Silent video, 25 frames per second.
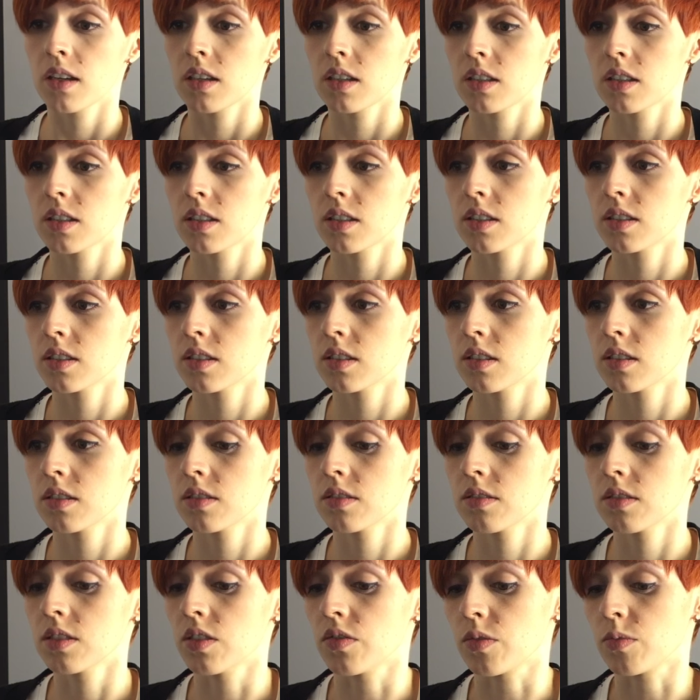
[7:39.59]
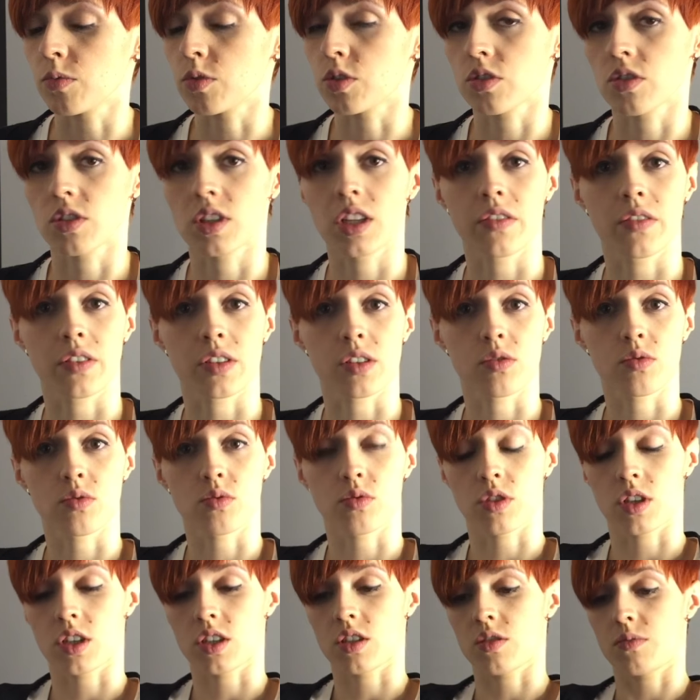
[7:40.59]
Y, nie wiem, czy to dla Was
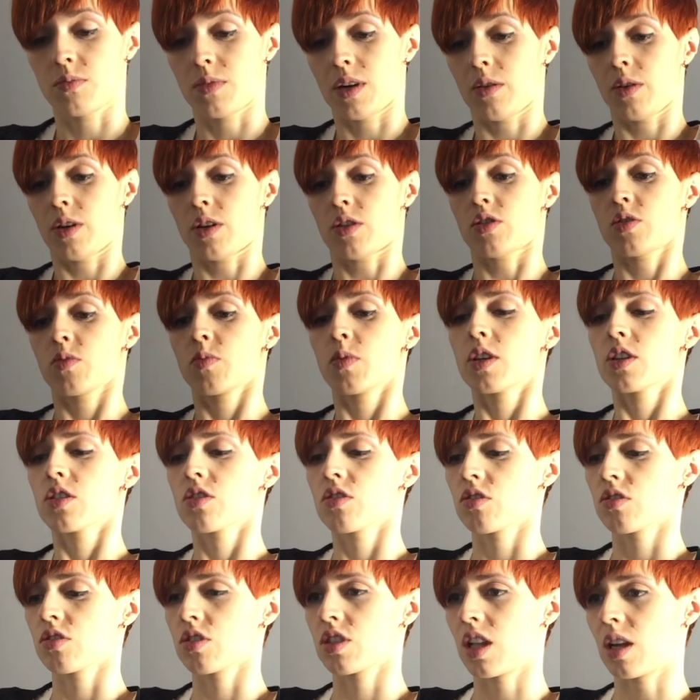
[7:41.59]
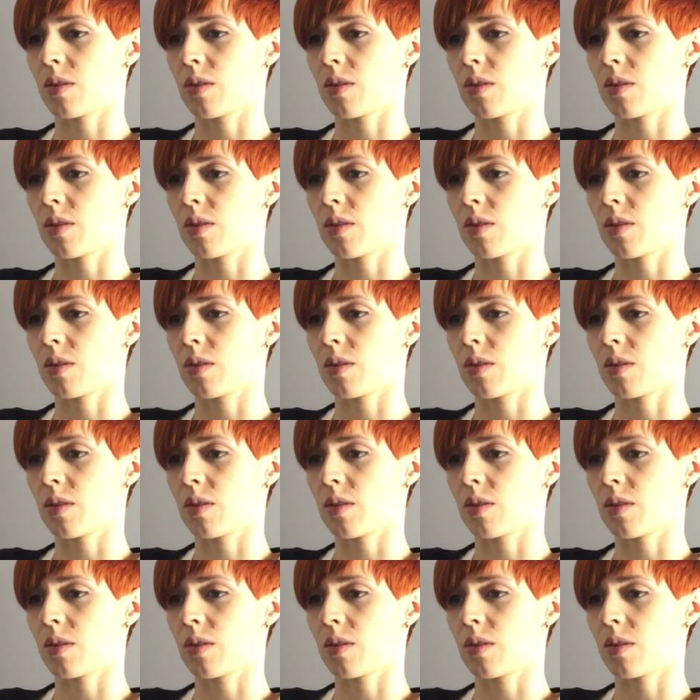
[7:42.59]
duża, czy mała rozbieżność.